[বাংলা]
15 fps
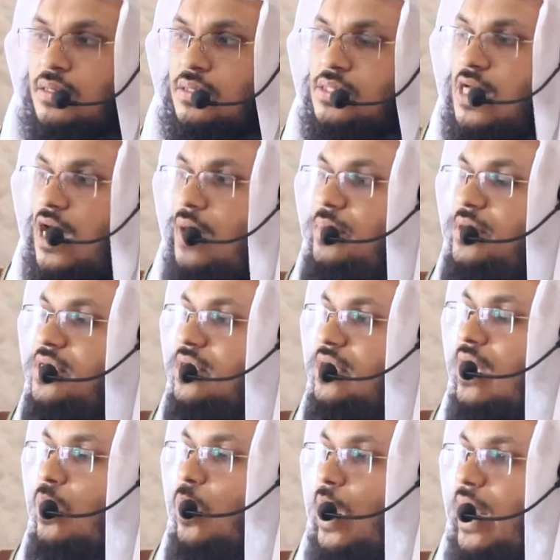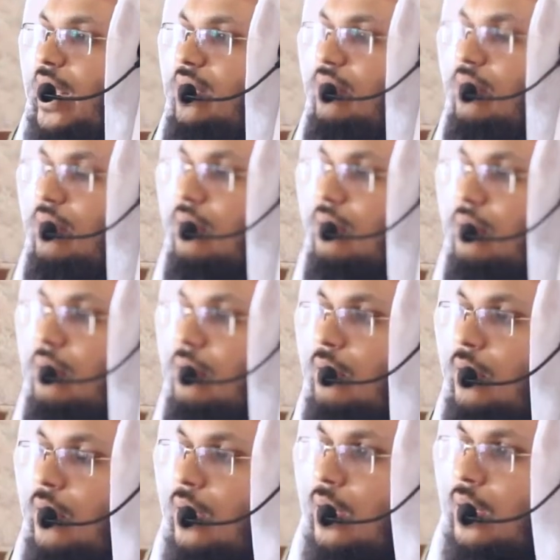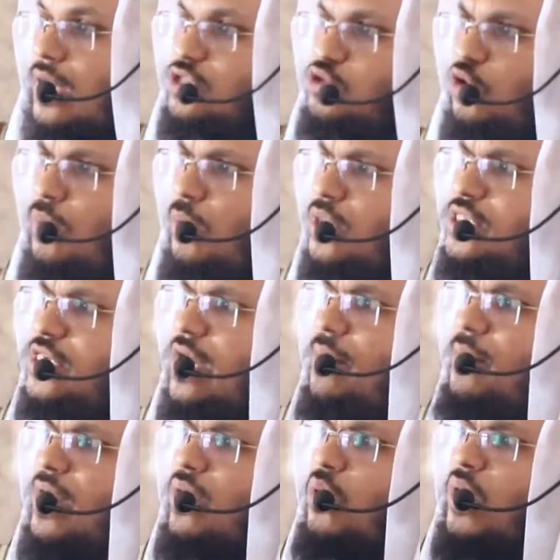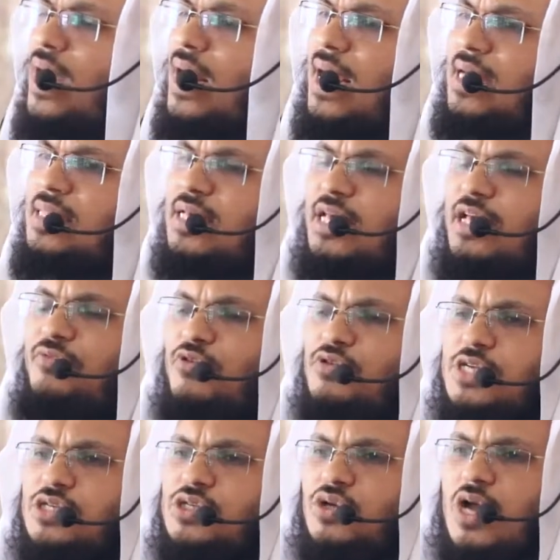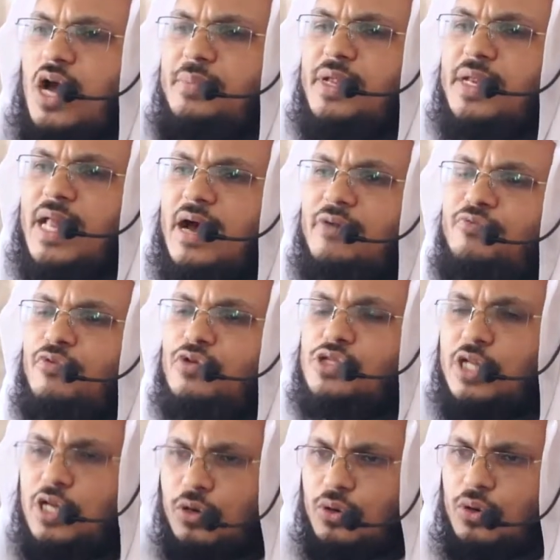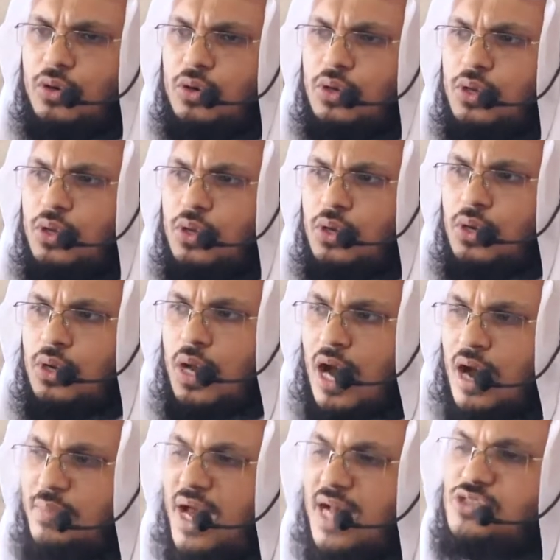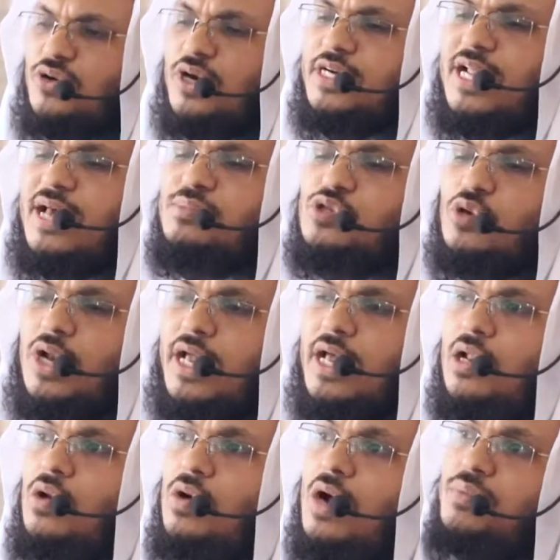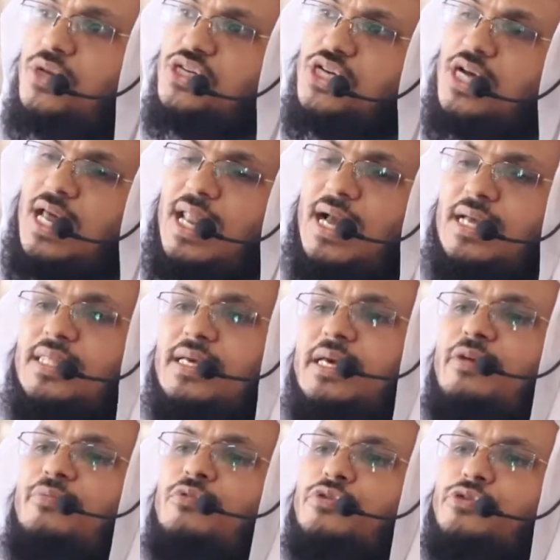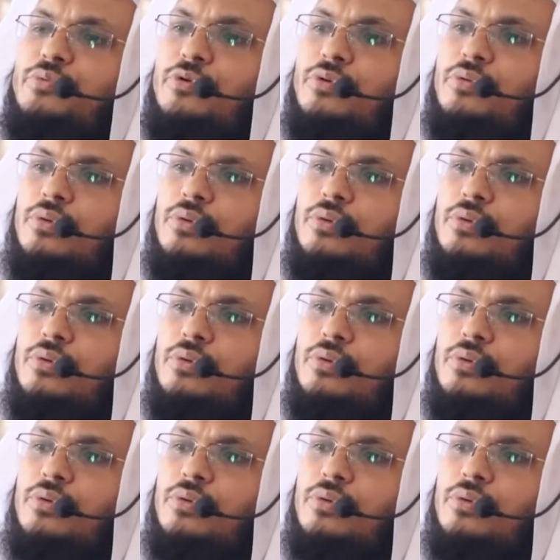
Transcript: সাহাবি চিন্তা করলেন রাসুল বলছে আমাকে ওই এলাকাতে গিয়ে পৌঁছার জন্য আমি না পৌঁছলেও আমি আসরের টাইম চলে গেলেও আমি সে এলাকাতে গিয়ে পৌঁছবো